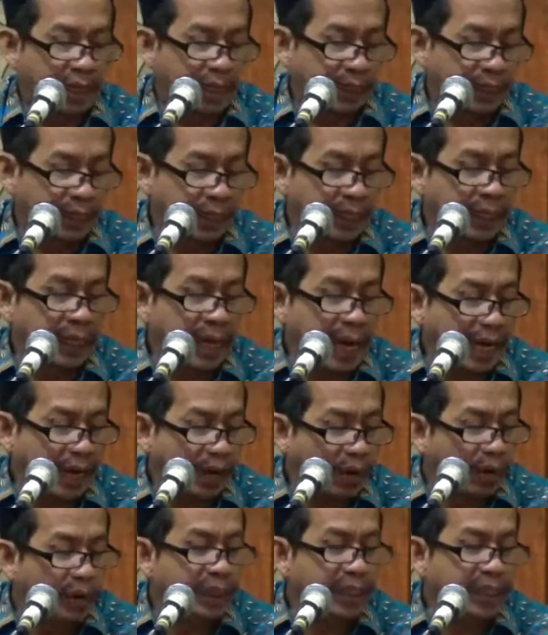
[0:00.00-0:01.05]
Dene
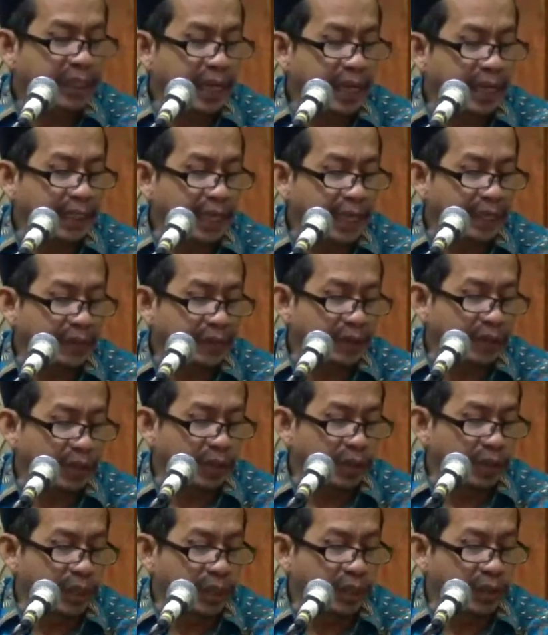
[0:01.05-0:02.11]
ngakoni nalikane wis
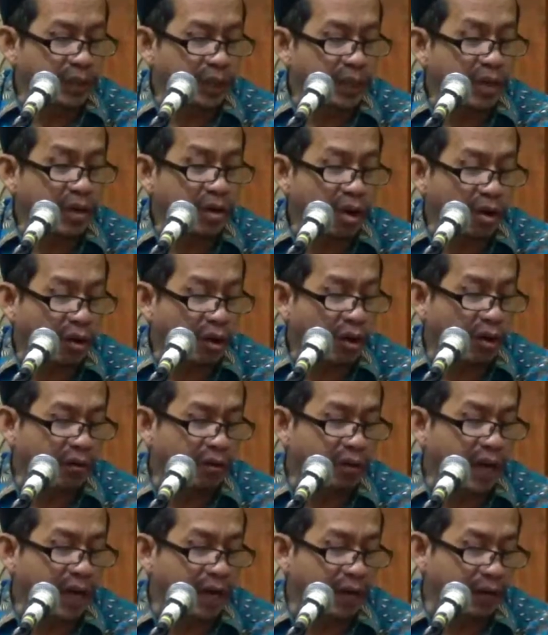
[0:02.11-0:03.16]
nggone nggone neraka
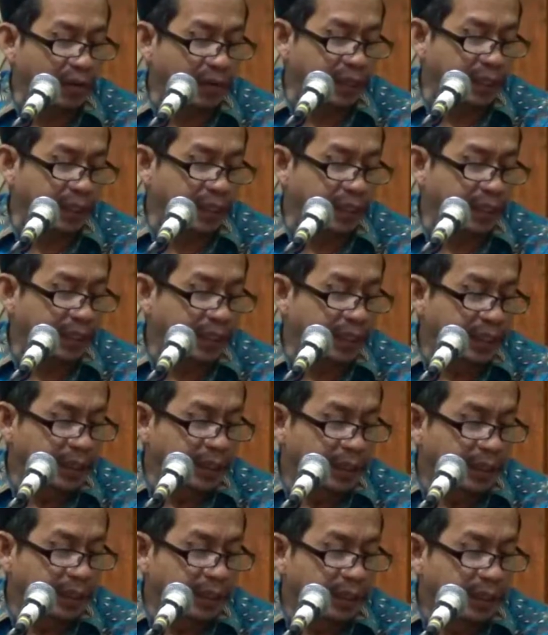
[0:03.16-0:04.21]
kono ngakoni.
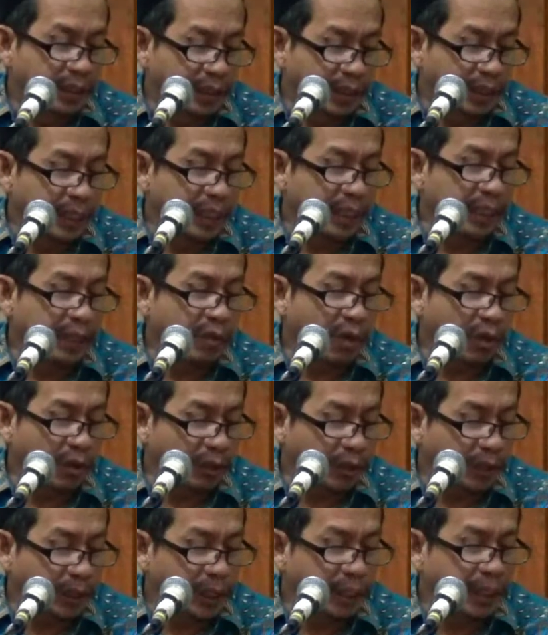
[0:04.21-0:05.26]
Nggih
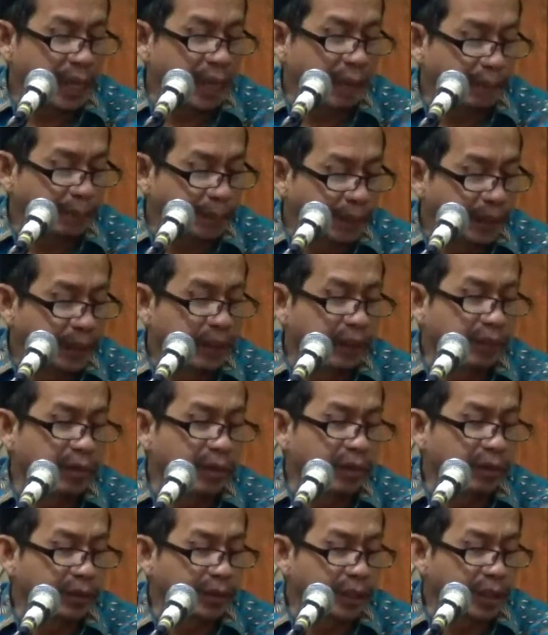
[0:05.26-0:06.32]
wonten nabi nggih
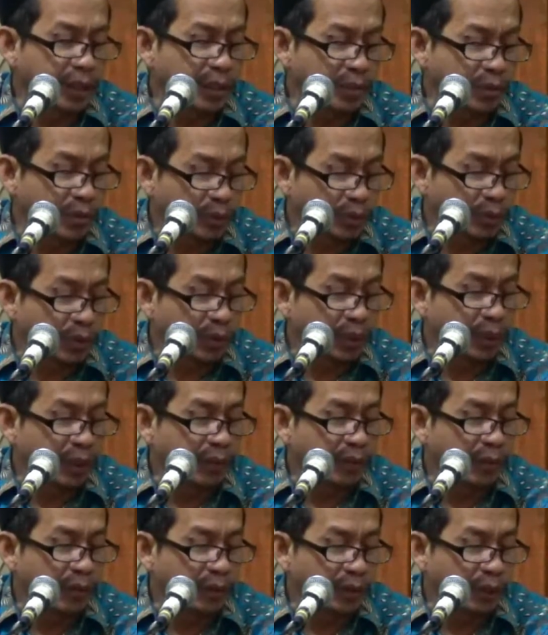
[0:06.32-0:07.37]
wonten rasul
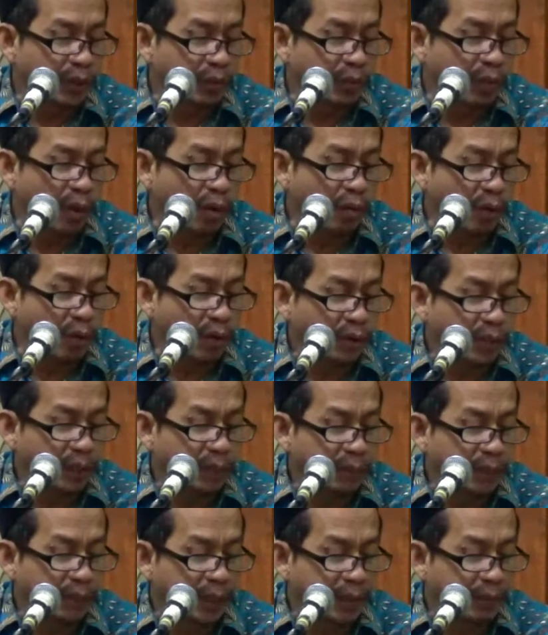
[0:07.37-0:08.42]
nggih wonten wong-wong
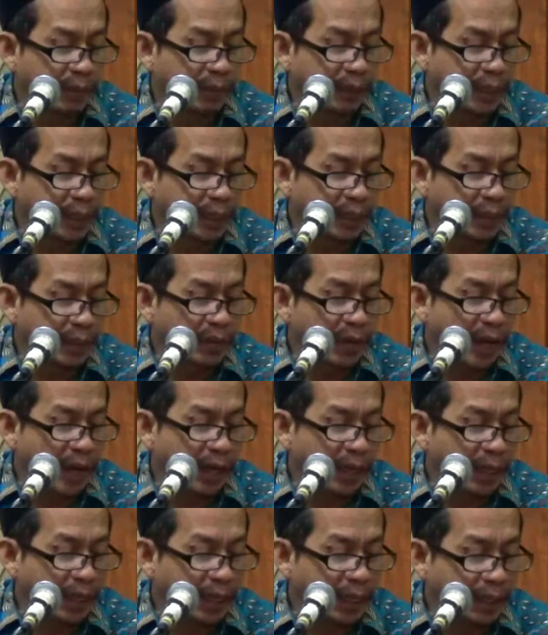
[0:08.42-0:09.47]
sing meden-medeni no
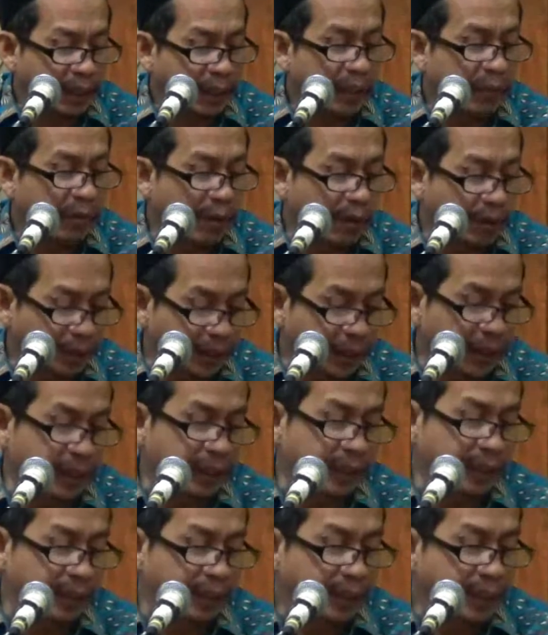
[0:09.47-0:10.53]
akhirat nggih
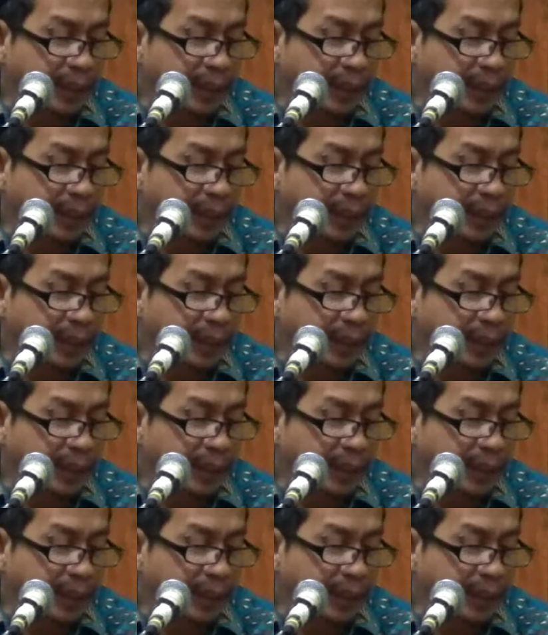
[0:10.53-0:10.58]
wonten.